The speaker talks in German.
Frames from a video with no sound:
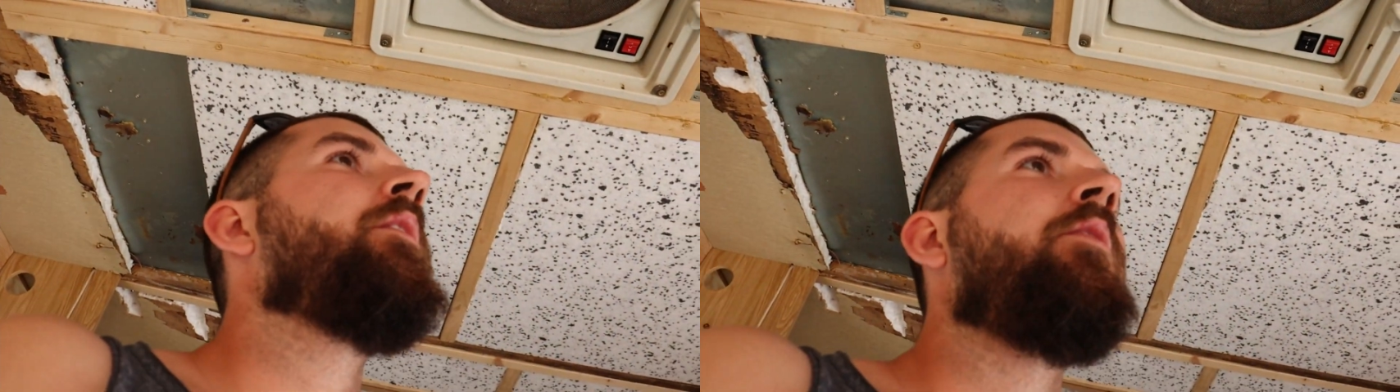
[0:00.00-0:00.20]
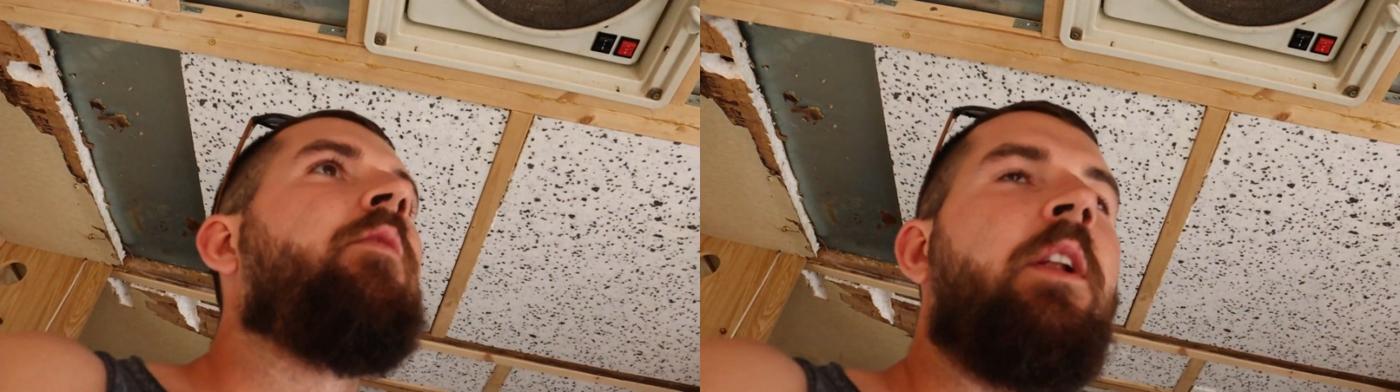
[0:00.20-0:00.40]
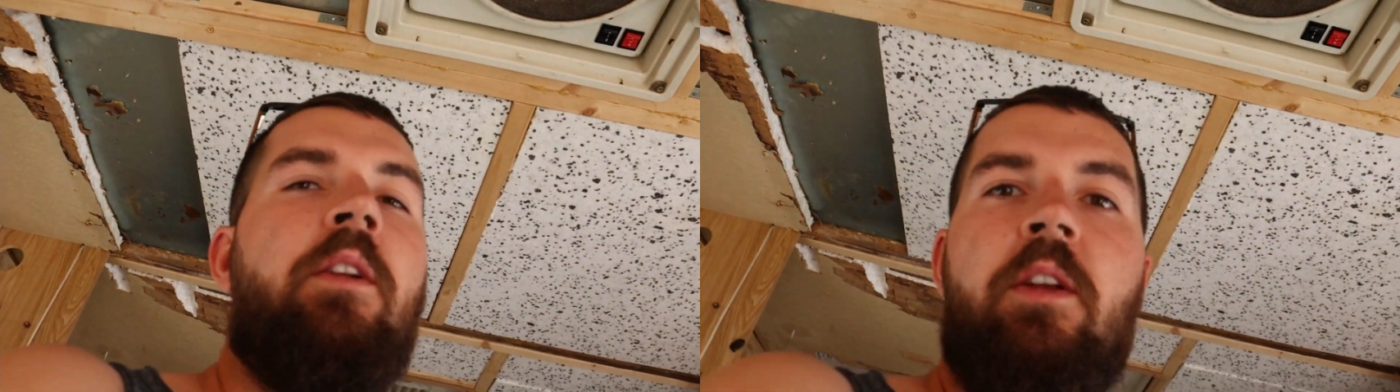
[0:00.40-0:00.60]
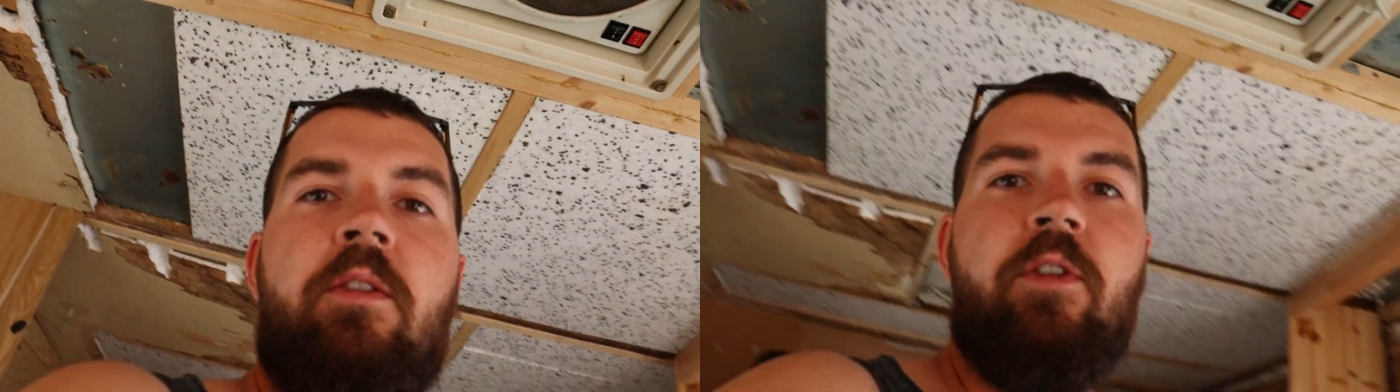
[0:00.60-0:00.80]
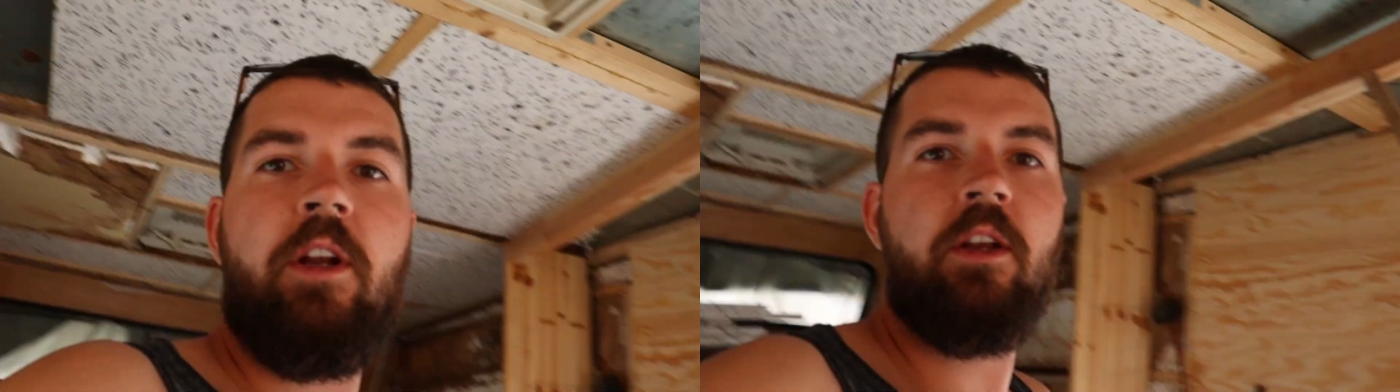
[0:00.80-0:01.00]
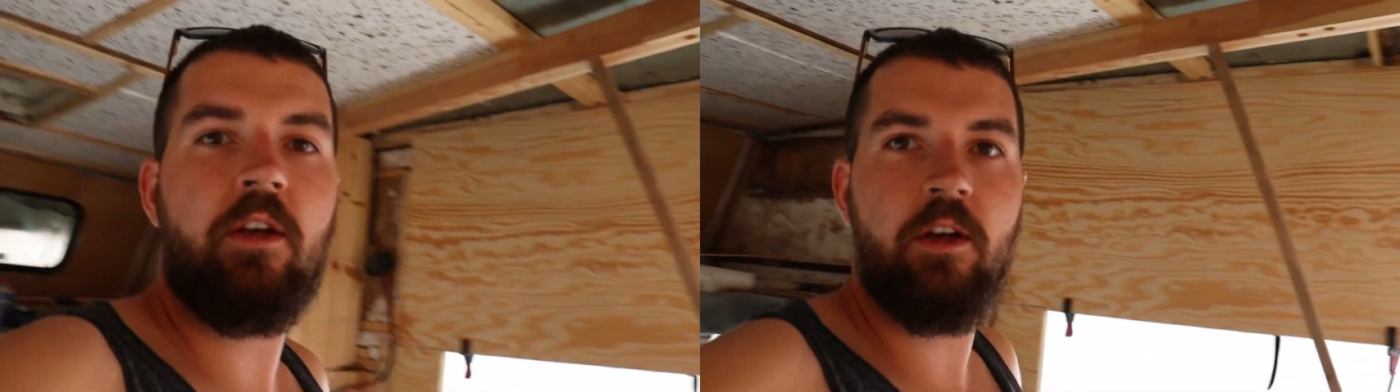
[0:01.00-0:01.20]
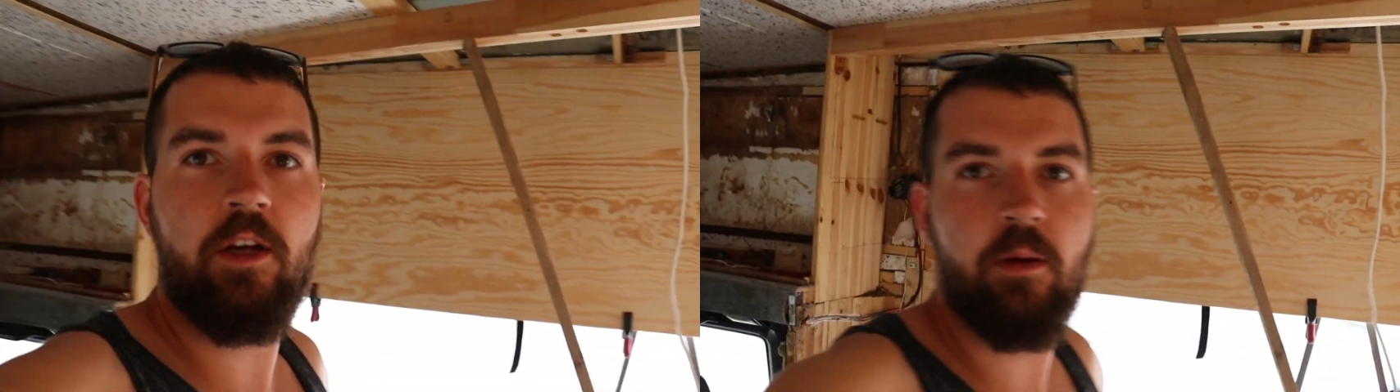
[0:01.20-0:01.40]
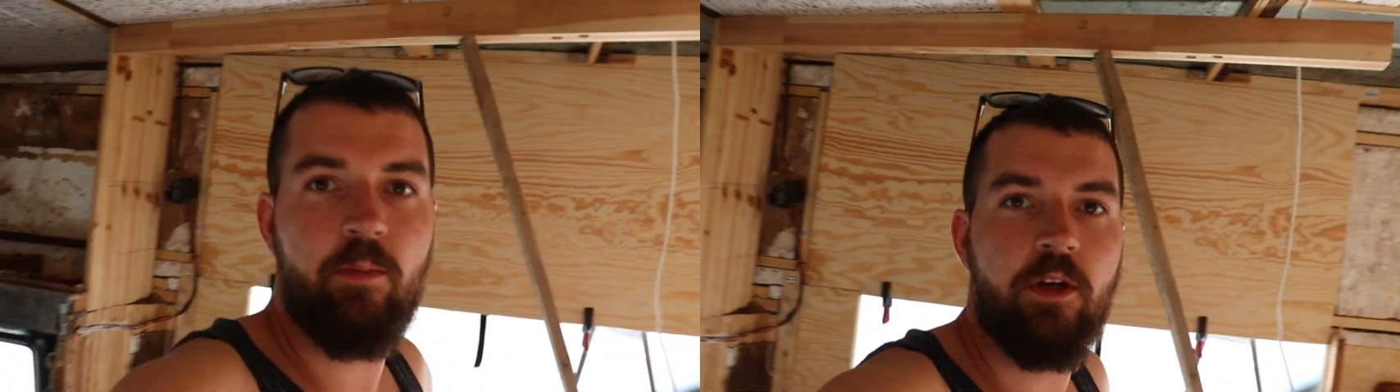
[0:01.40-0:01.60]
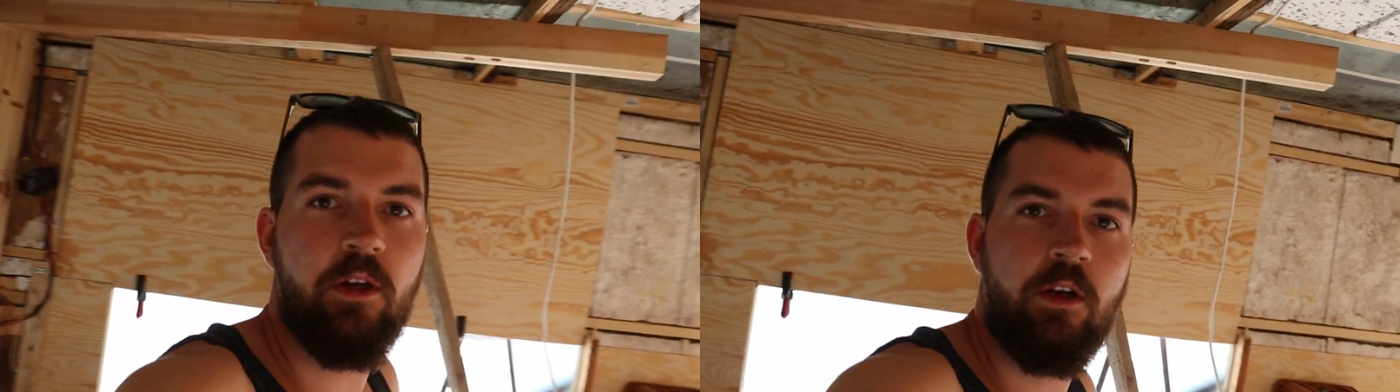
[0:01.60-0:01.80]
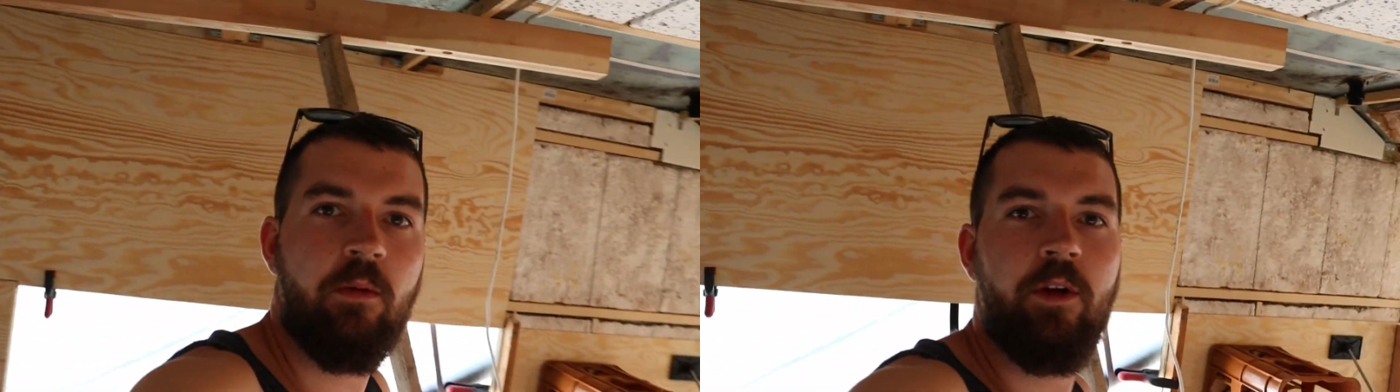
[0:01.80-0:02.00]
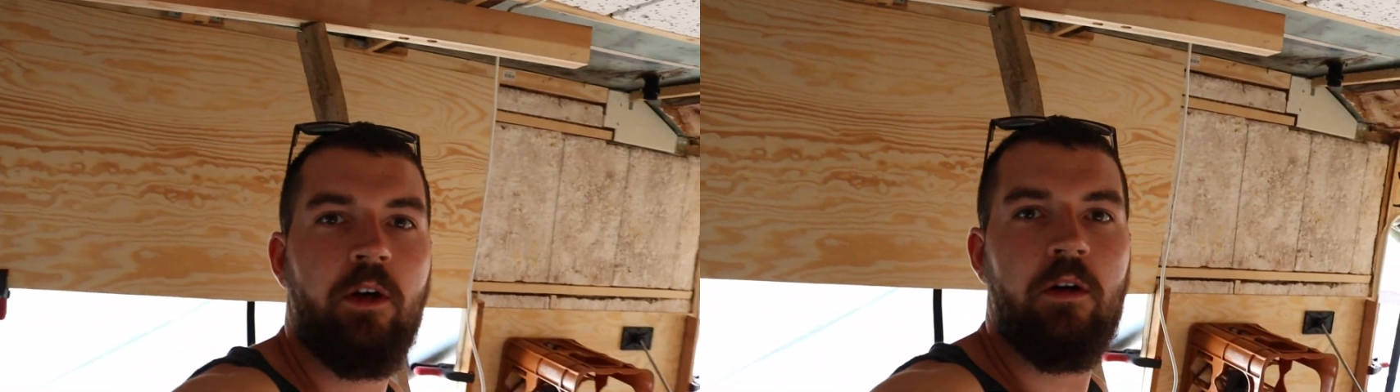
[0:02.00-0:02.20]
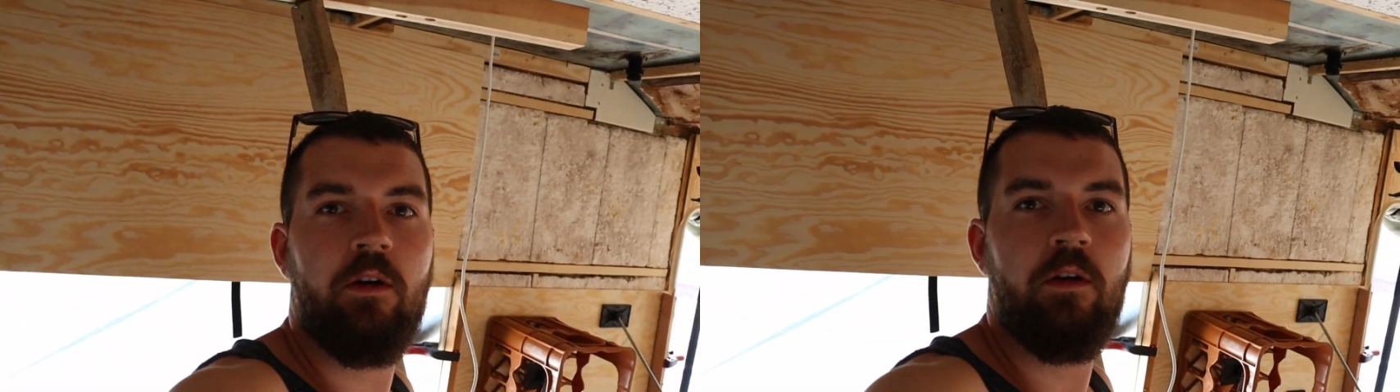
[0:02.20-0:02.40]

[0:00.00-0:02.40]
die Wand nicht fertig geklebt, die hinter mir.